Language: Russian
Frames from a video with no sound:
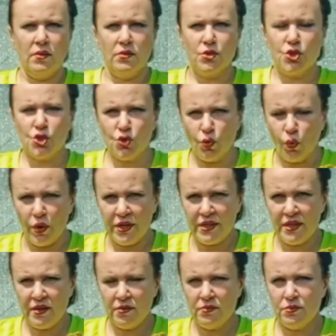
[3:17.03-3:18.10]
что
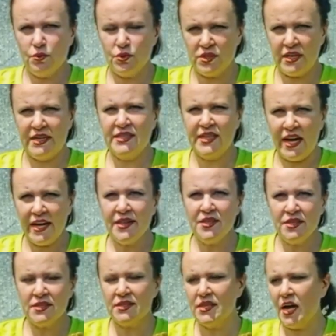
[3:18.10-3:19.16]
это, то есть хозяин
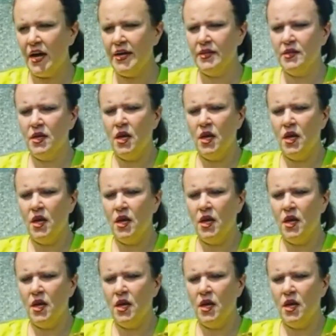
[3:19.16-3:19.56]
не знает,